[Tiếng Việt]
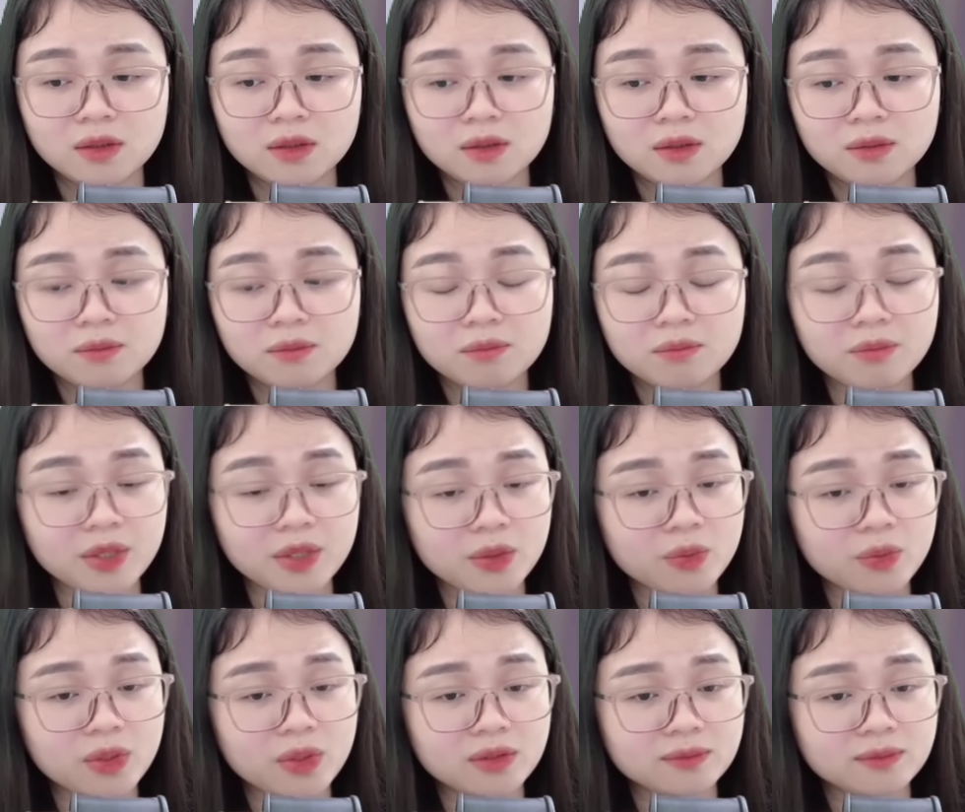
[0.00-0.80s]
Minh
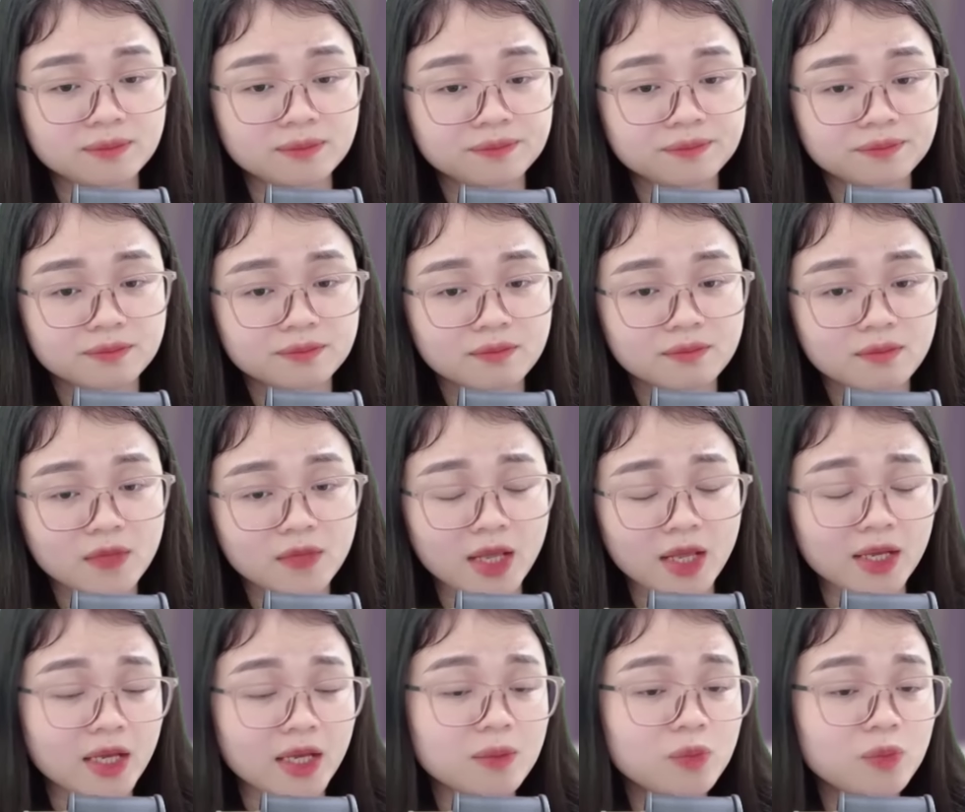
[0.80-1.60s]
Quân Anh
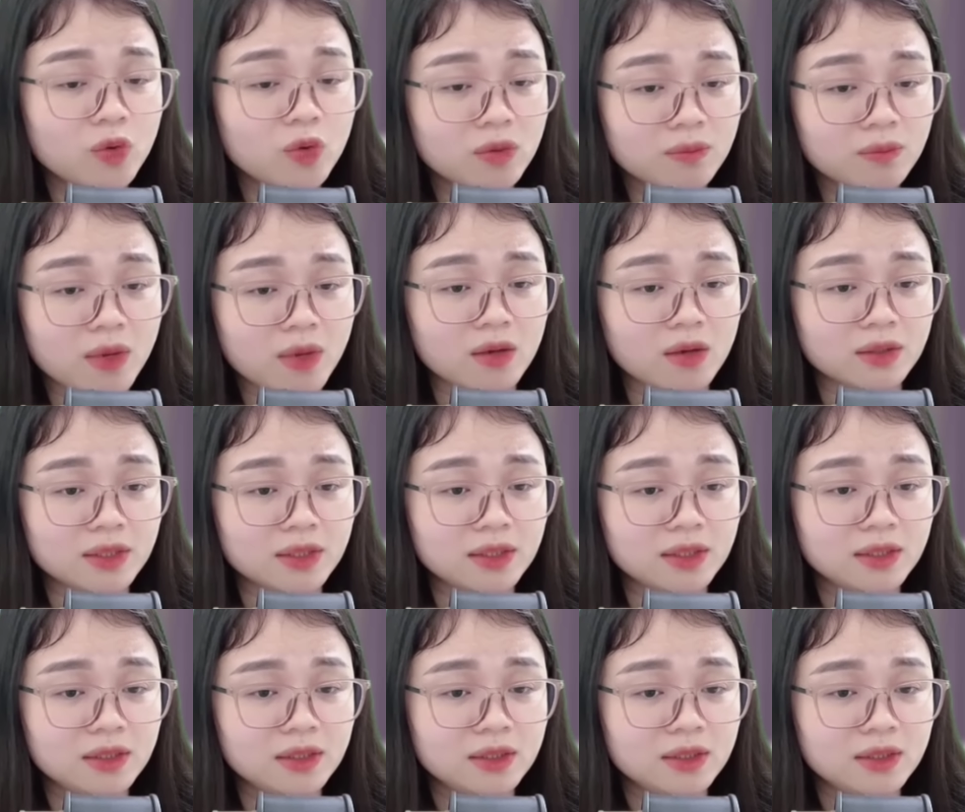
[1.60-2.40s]
hãy buông bỏ đi
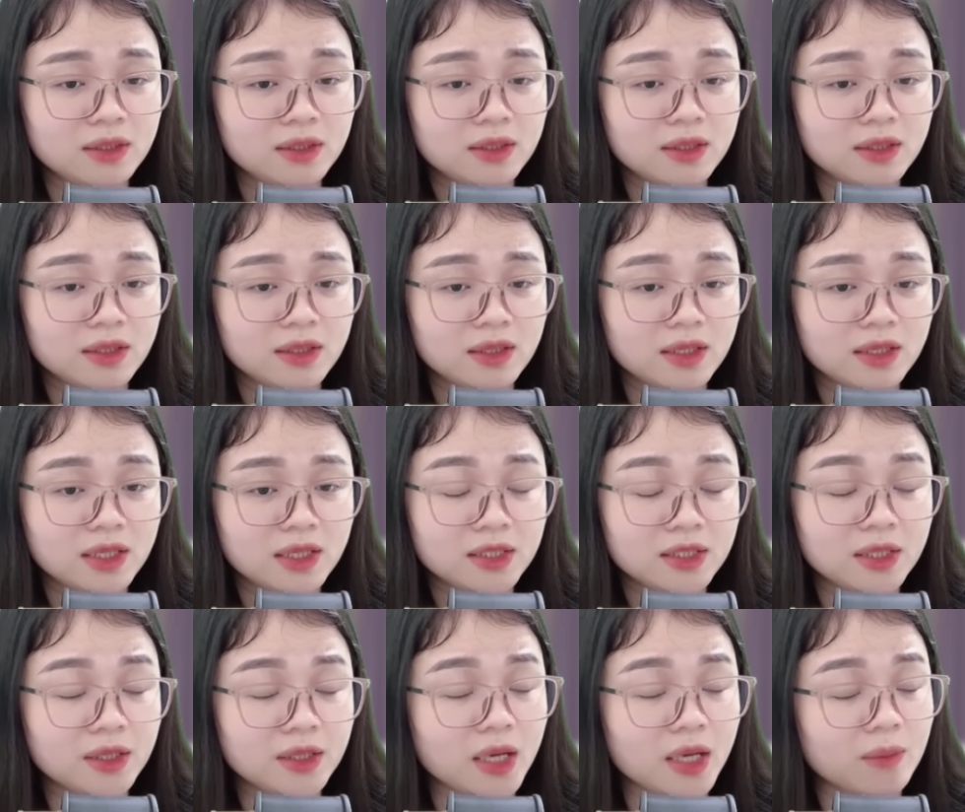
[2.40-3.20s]

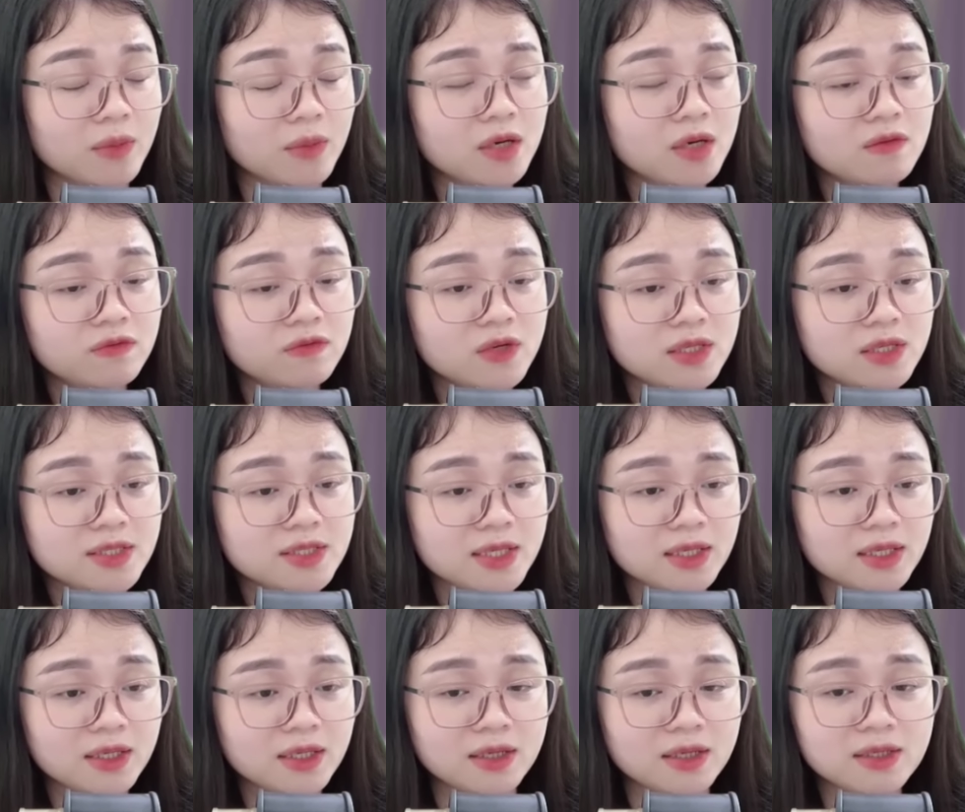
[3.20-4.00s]
Tình cảm đơn phương sẽ
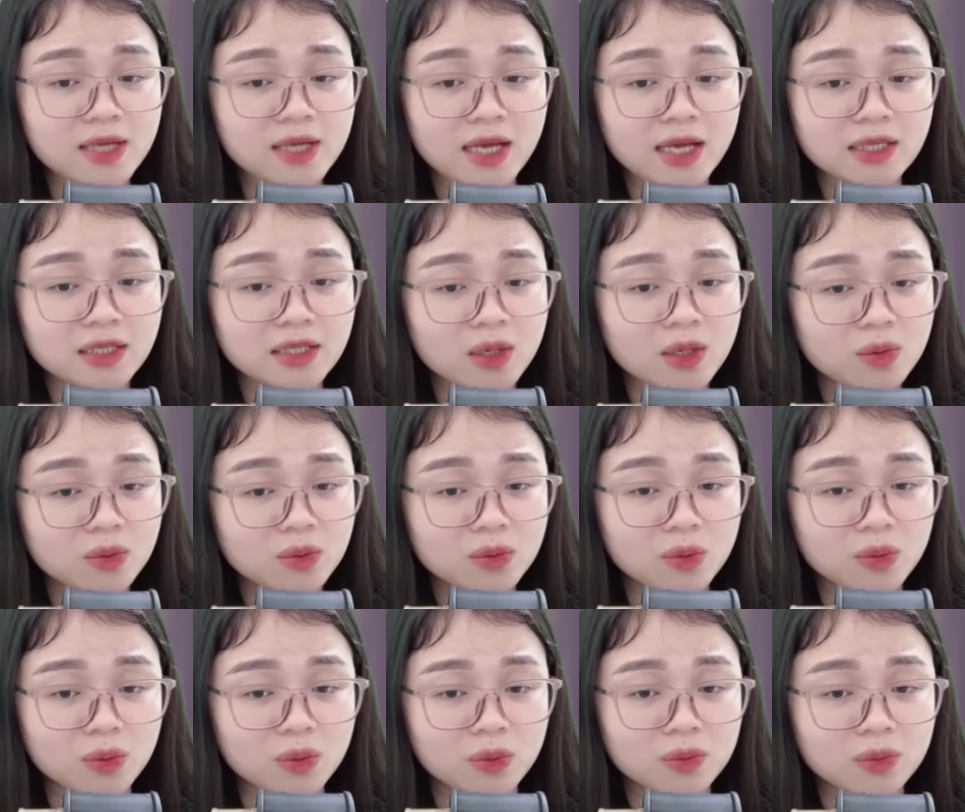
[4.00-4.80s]
khiến anh đau
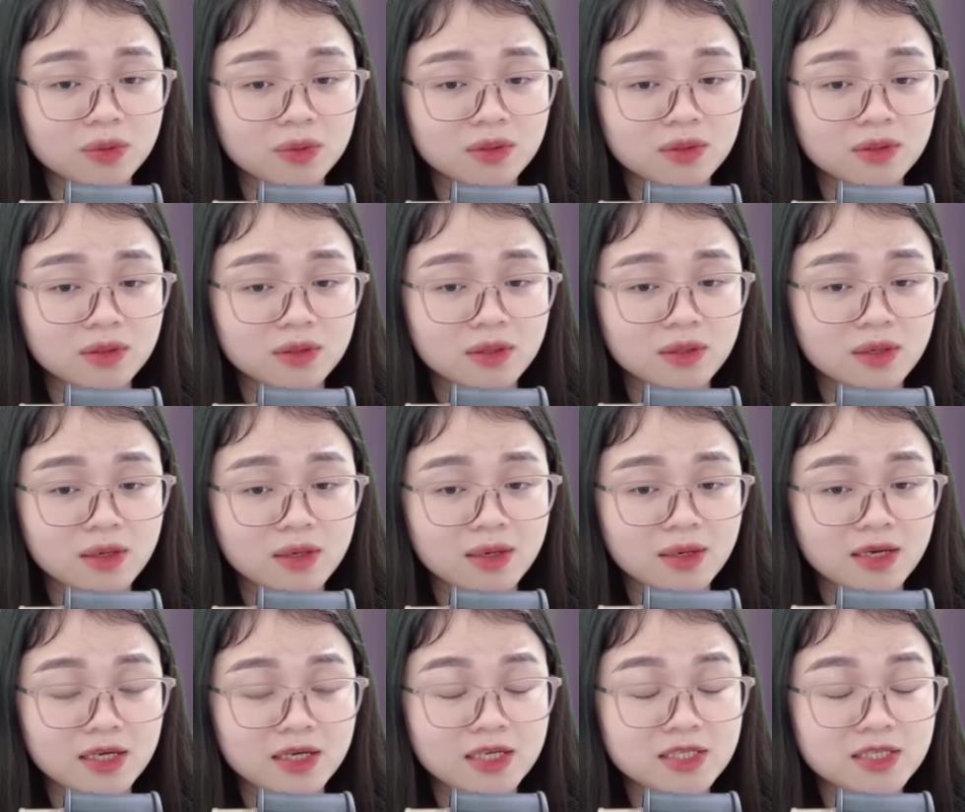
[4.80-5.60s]
khổ
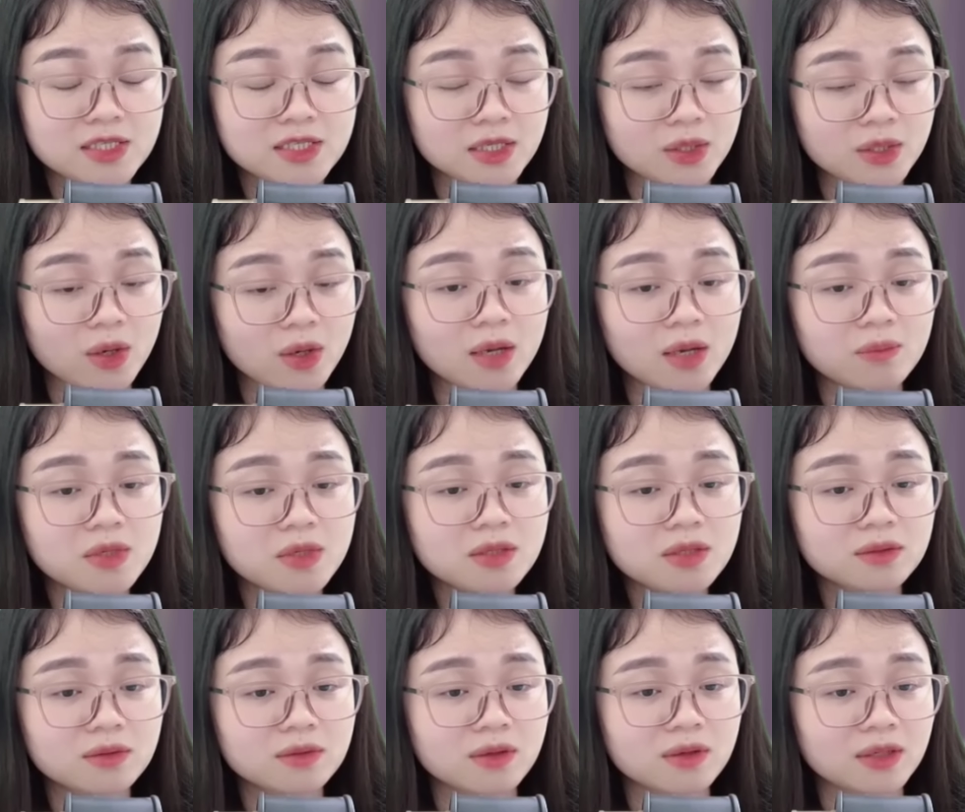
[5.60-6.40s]
Chính nó là bức
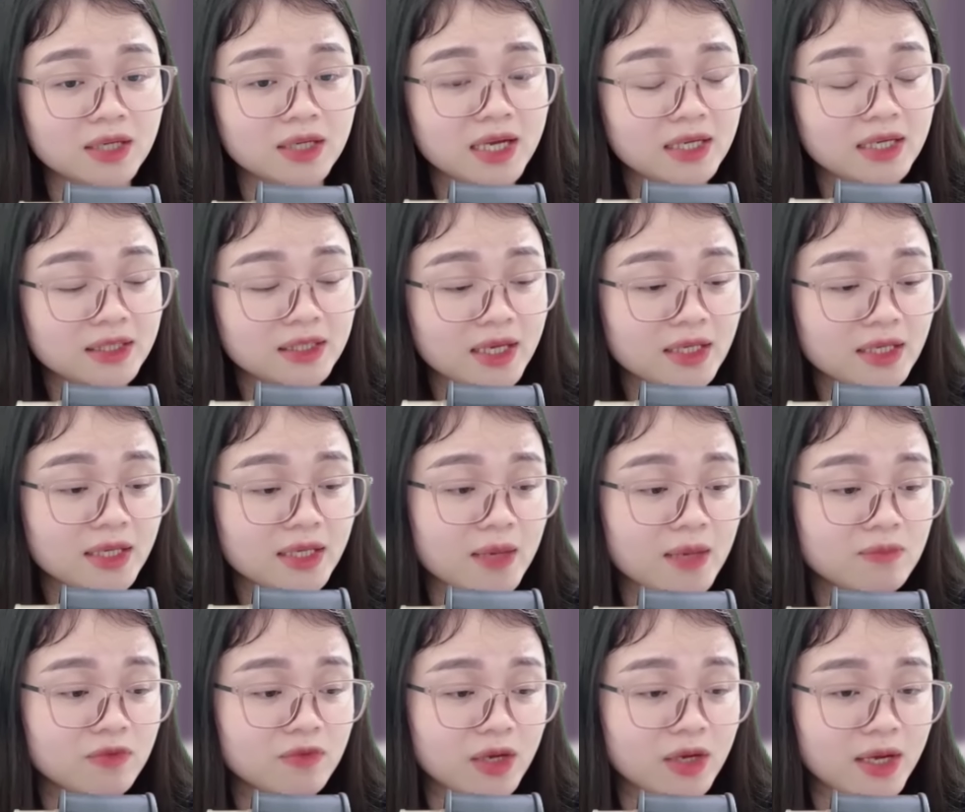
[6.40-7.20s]
tường ngăn cách em
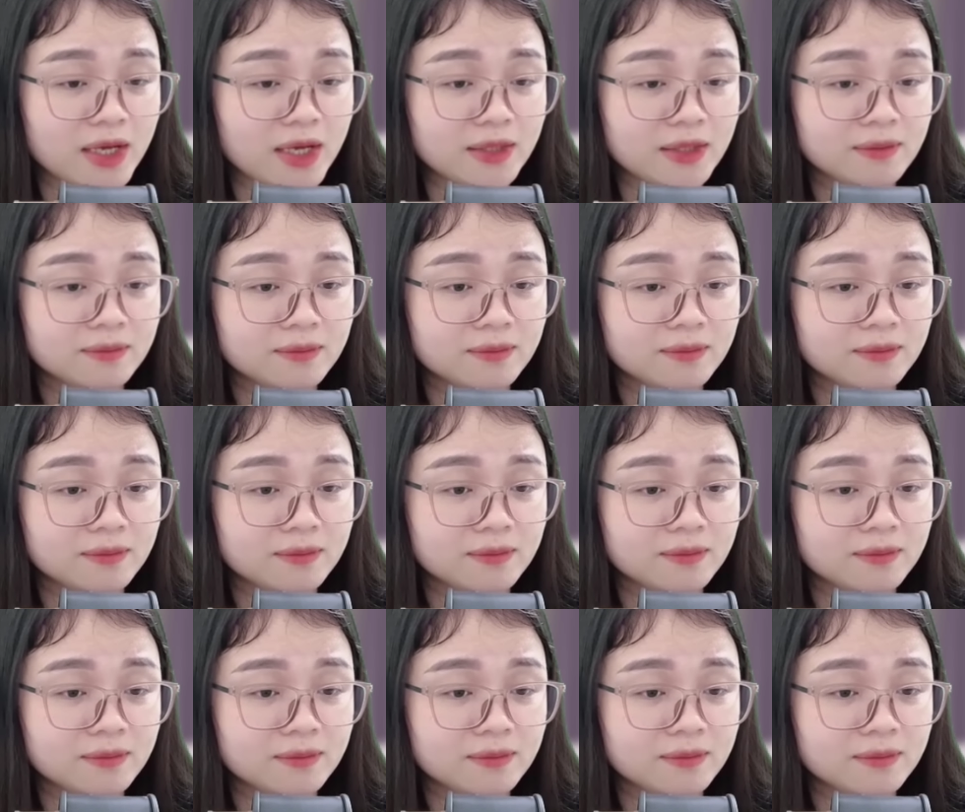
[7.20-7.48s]
và anh